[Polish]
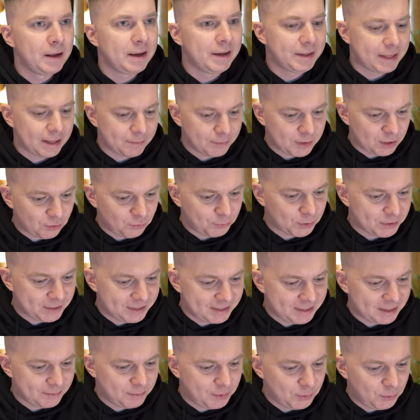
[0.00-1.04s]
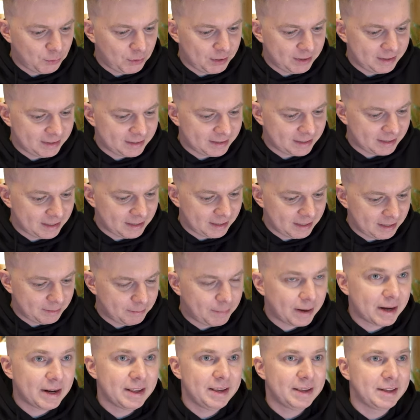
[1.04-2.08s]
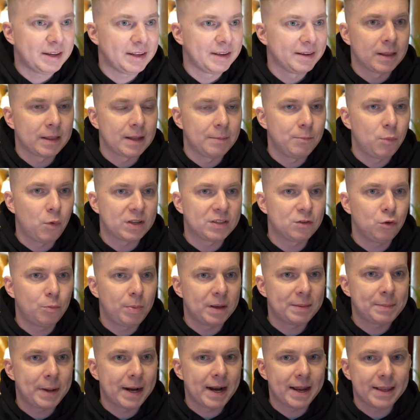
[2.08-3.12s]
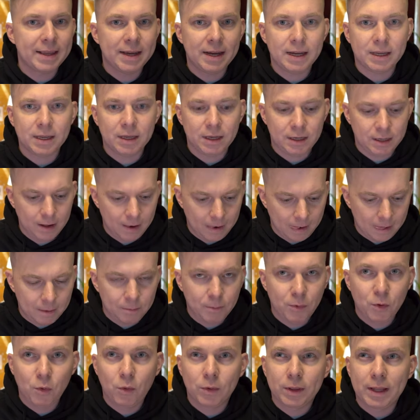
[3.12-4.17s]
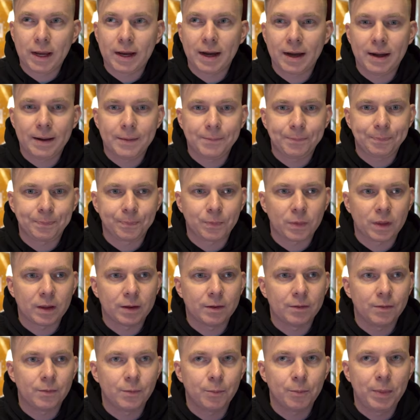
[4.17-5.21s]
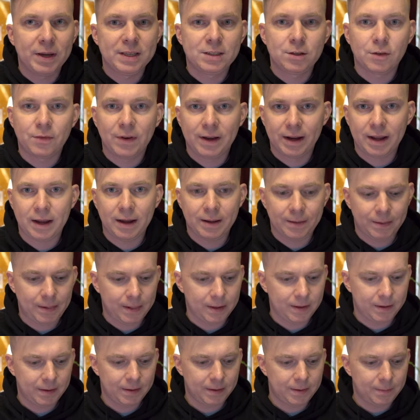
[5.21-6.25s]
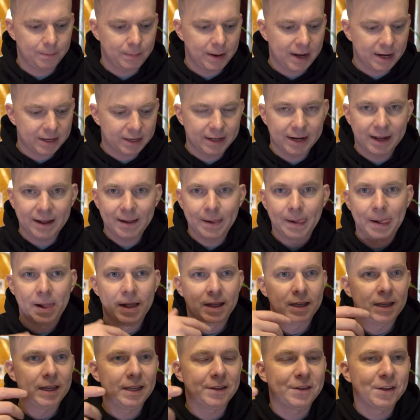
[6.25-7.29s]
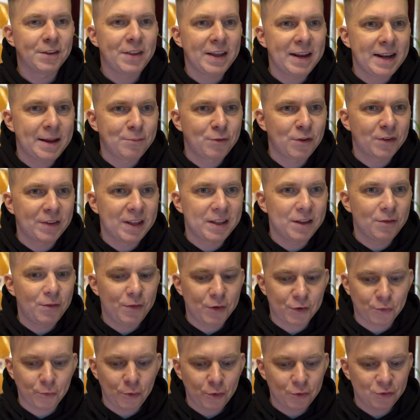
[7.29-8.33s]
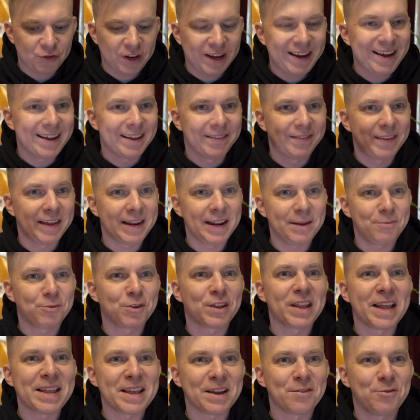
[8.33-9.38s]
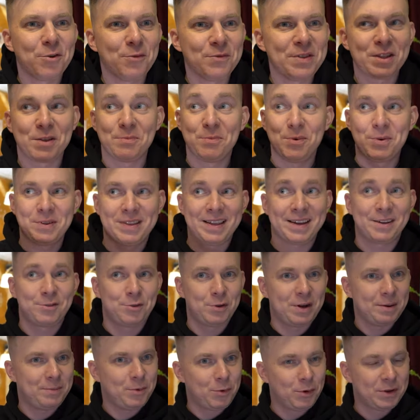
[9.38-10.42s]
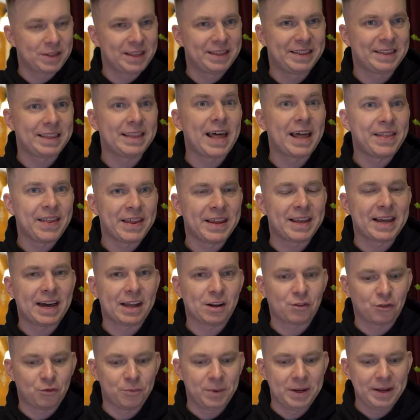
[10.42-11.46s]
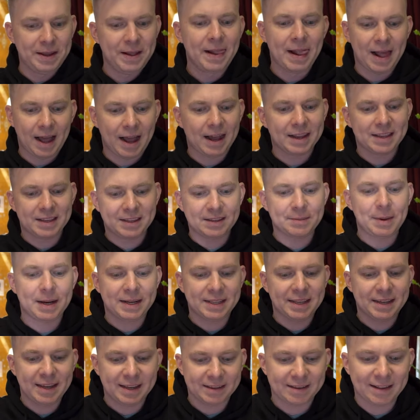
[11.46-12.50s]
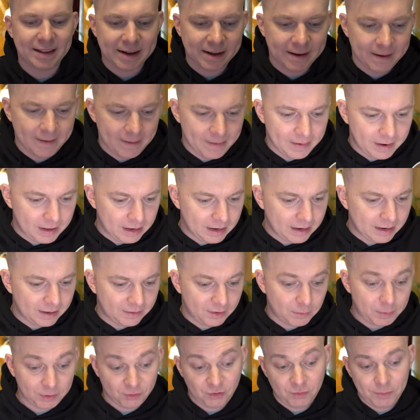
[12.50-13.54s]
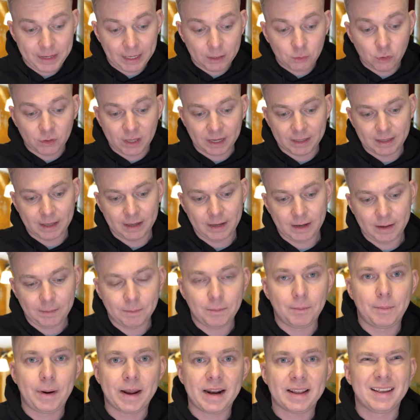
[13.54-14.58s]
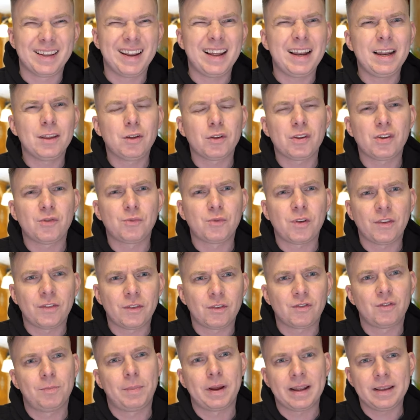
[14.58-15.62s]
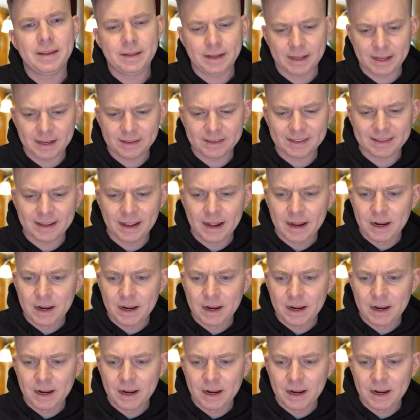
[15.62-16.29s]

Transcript: I tam też pozycje były z y, baraniny. Tam była zupa barania i była taka mm, bejcowana y, baranina. I co najlepsze, wtedy wyszło, że najlepsze dania główne to były te, które były danej karczmy, a nie Magdy Gessler. Y, zobaczymy, jak tutaj ta baranina, ale to też przez to, że baranina jest